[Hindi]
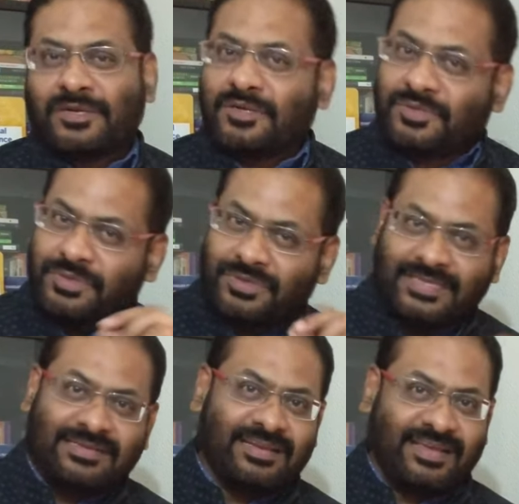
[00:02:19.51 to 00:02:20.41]
डू यू
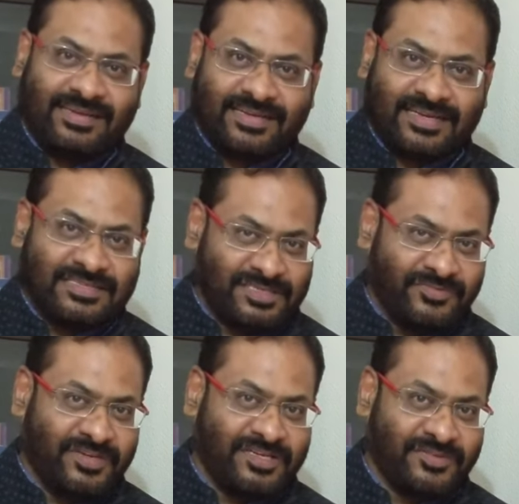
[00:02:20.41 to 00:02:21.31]
थिंक लाइक अ
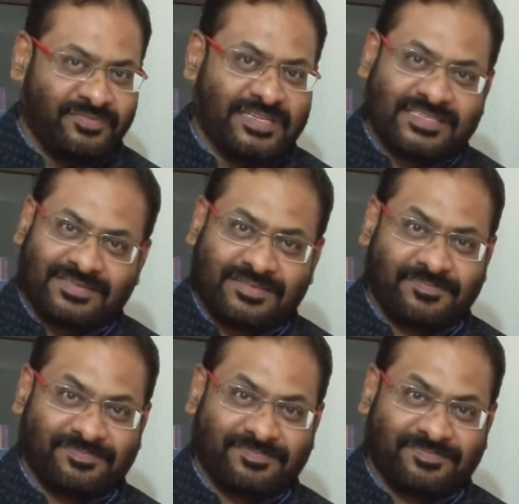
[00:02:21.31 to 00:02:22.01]
कंजर्वेटिव मिनिस्टर